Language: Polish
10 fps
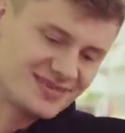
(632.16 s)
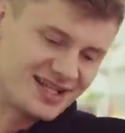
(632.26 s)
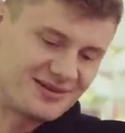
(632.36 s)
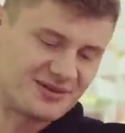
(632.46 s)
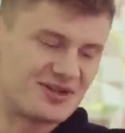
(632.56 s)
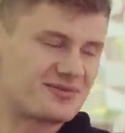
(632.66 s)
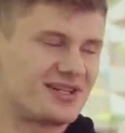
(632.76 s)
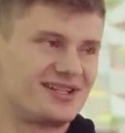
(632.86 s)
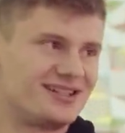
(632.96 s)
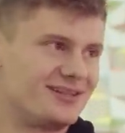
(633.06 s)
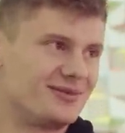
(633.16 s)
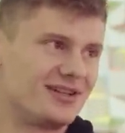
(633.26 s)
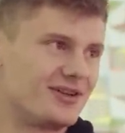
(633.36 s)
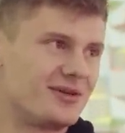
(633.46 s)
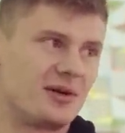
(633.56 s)
nie wiem, ktoś przyjdzie do
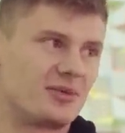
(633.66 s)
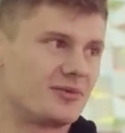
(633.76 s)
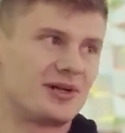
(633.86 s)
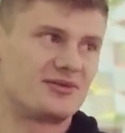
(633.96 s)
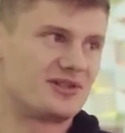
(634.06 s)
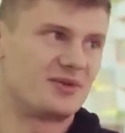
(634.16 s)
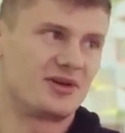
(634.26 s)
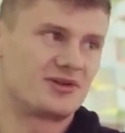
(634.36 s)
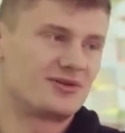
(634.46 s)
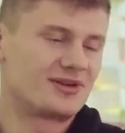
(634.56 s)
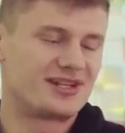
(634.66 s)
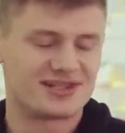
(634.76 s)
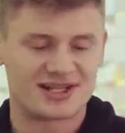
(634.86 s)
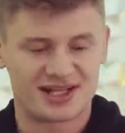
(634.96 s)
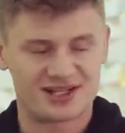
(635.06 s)
mnie, to nie ma problemu, żeby koszulki
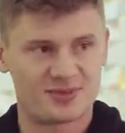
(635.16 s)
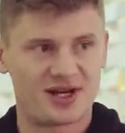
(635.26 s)
czy takie mhm.